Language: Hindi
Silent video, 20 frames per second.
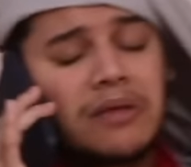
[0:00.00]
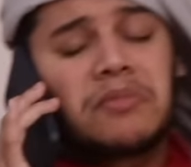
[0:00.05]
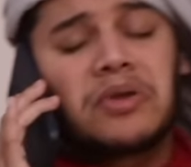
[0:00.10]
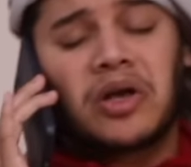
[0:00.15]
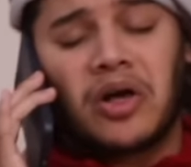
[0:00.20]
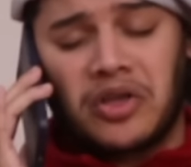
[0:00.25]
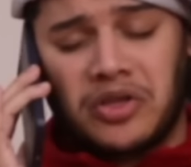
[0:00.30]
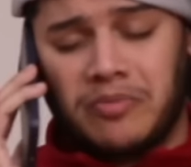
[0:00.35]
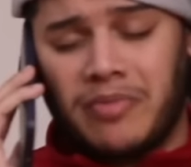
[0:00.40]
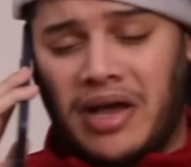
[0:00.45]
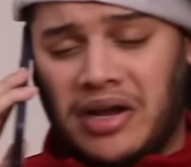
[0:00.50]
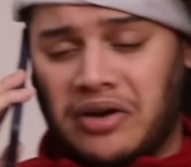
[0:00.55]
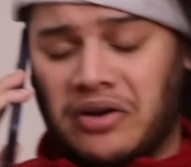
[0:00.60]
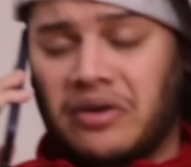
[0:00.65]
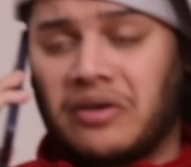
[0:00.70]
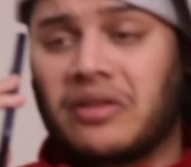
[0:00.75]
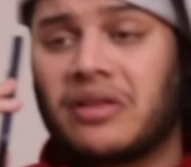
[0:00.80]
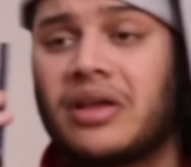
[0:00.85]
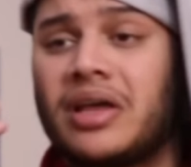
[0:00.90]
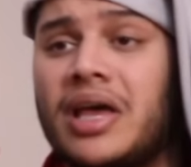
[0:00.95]
Let me call you back,
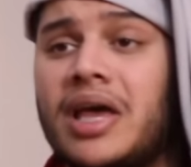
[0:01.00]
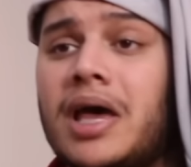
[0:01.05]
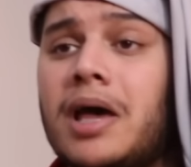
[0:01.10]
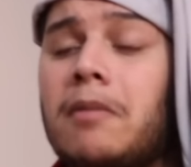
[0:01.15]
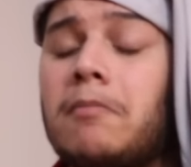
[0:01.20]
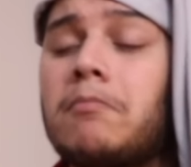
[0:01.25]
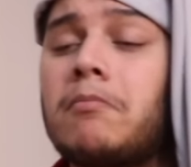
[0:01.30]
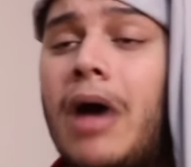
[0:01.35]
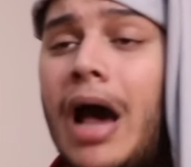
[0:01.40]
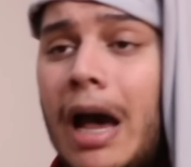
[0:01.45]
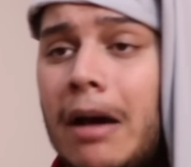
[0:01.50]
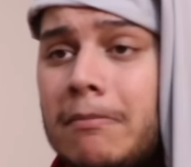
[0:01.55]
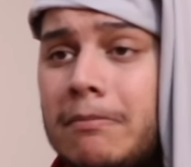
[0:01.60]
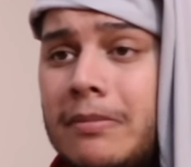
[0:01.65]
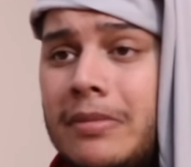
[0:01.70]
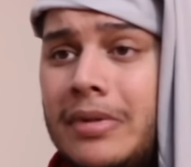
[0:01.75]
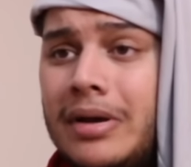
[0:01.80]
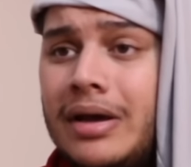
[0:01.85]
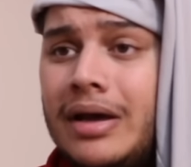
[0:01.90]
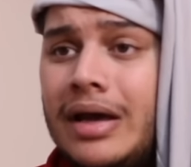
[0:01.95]
girl. Mom,
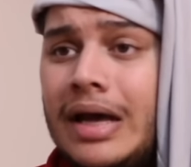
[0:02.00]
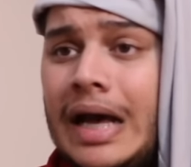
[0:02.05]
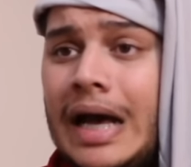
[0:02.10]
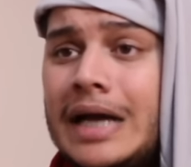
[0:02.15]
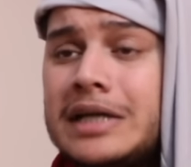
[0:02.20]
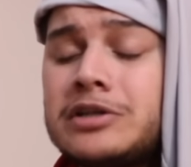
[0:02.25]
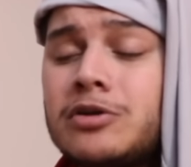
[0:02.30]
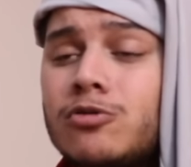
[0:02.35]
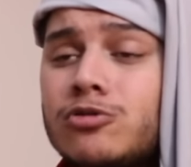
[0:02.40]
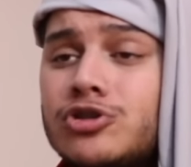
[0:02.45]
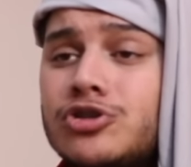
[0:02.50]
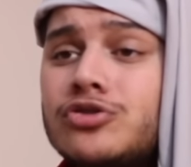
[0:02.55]
I told